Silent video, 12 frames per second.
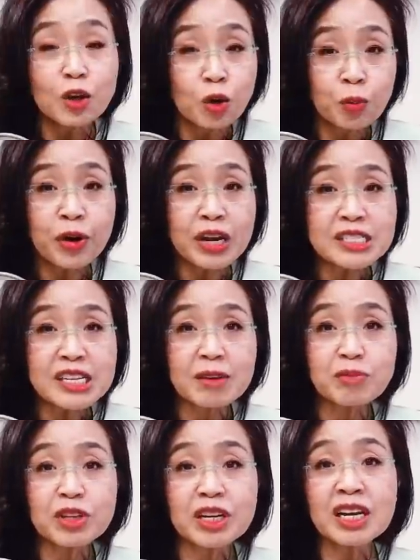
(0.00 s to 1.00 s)
유명한
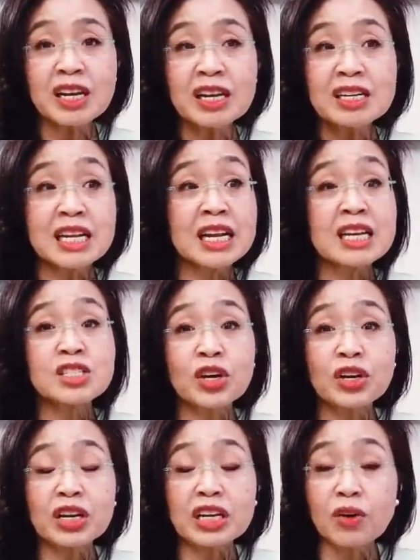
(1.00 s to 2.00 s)
사람들이
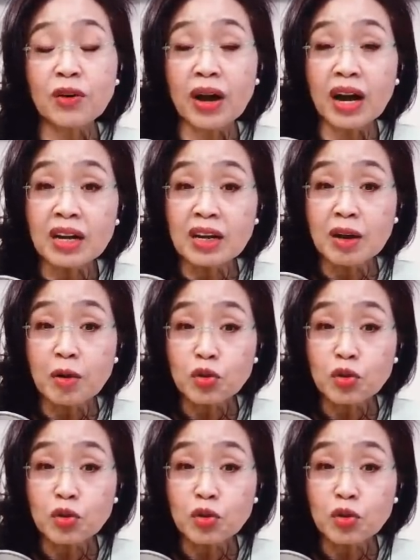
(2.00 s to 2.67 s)
세계적인 리더가